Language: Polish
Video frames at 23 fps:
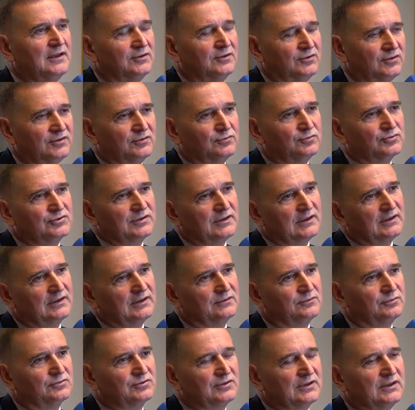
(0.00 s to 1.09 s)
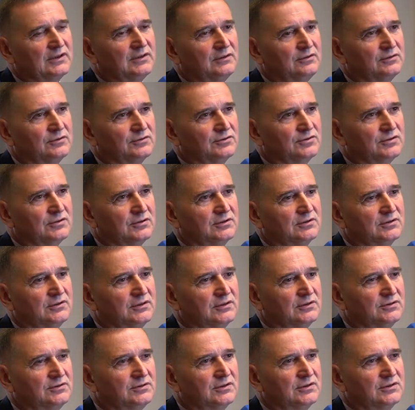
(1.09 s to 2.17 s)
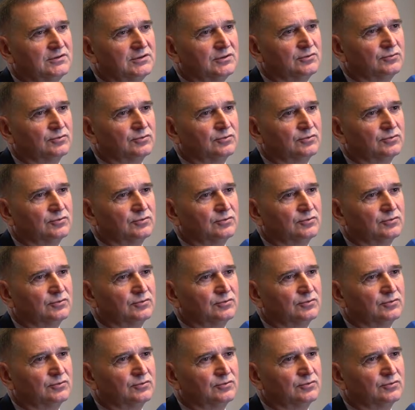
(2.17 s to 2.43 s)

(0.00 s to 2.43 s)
to jest duża, duża ilość y, tych dzieci,